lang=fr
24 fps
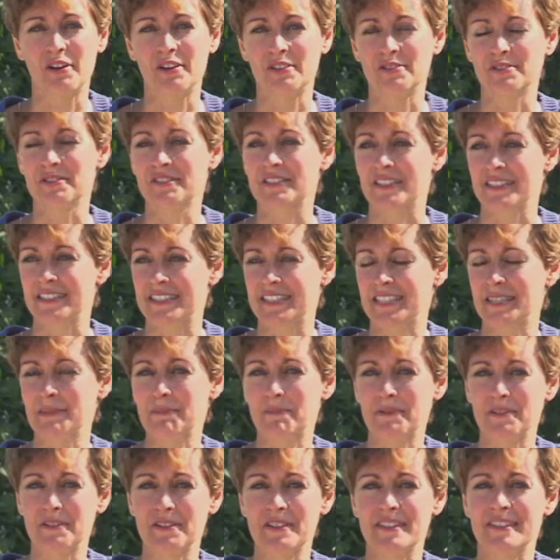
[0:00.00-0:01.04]
Euh, notre
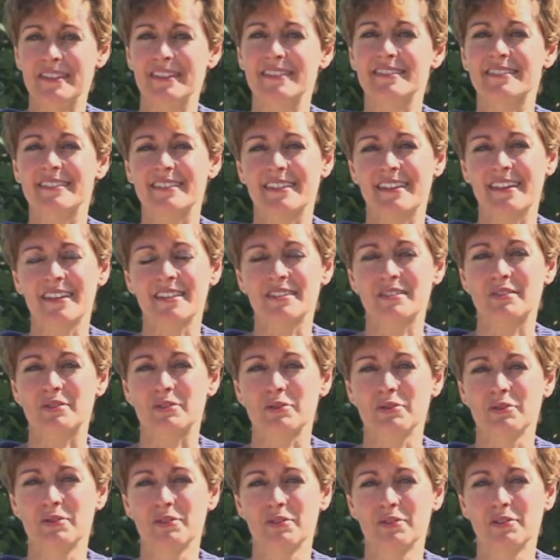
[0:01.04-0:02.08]
équipe euh, s'intéresse
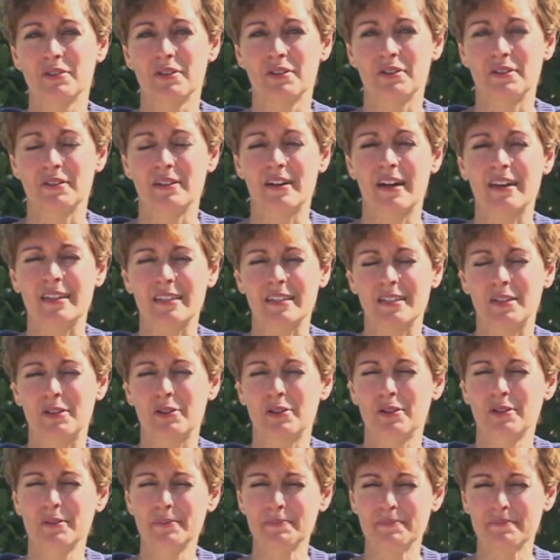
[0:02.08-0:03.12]
aux euh,
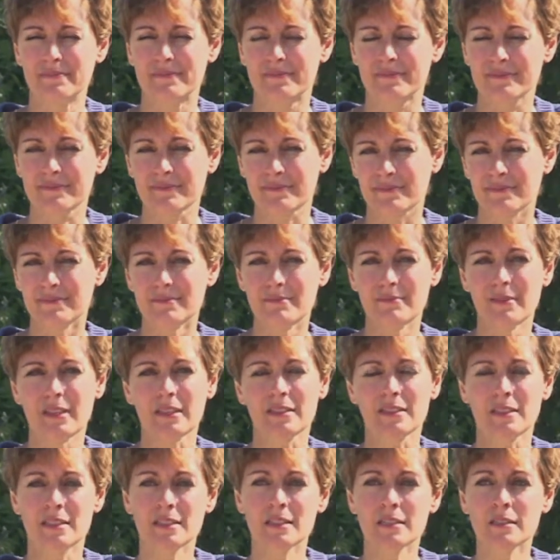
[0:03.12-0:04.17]
haricots,
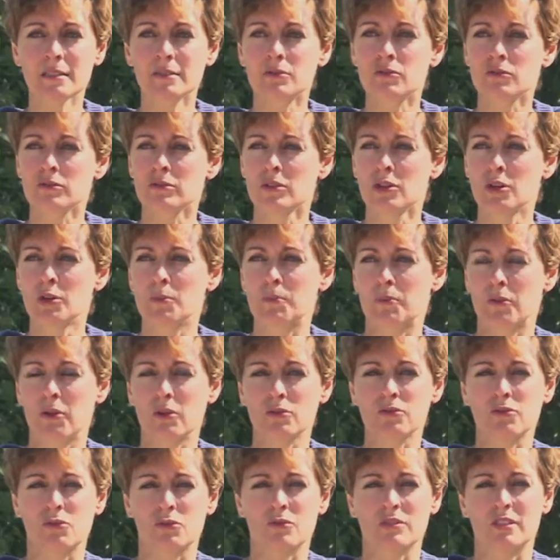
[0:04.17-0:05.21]
qui est une
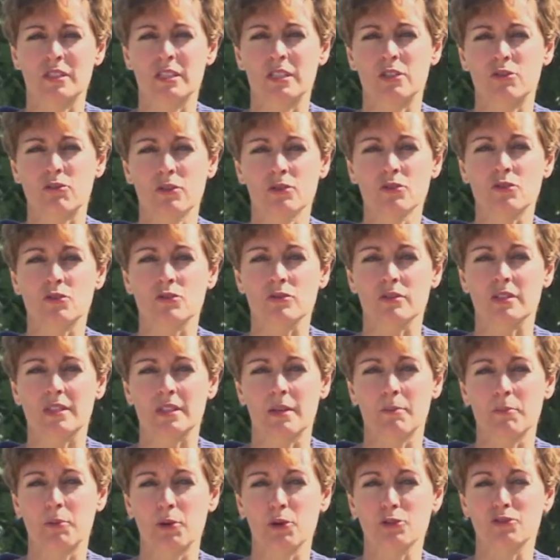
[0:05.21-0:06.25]
plante constituant une source
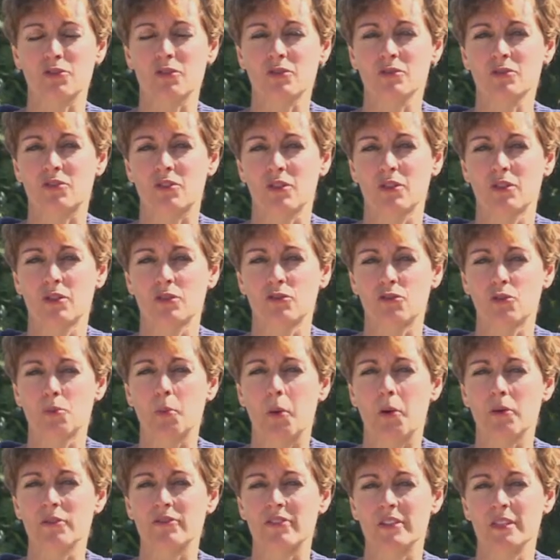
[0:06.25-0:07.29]
importante de
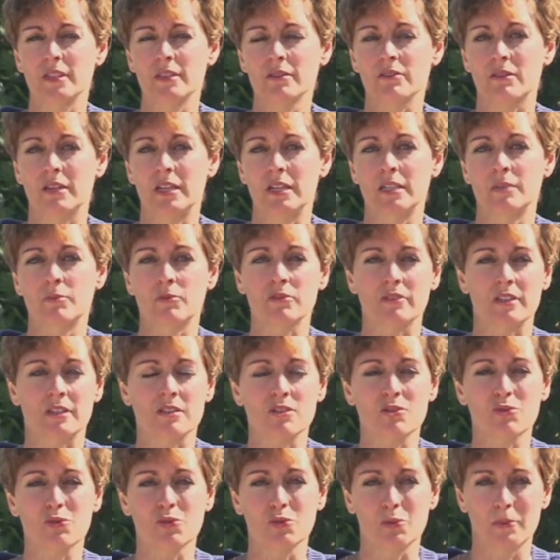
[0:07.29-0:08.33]
protéines dans
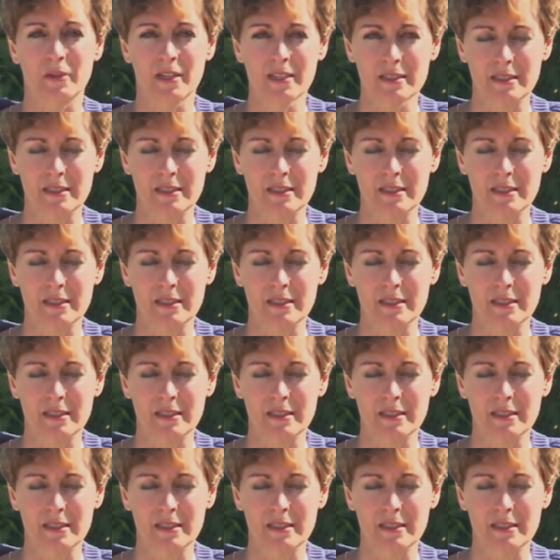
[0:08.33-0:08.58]
l'alimentation humaine.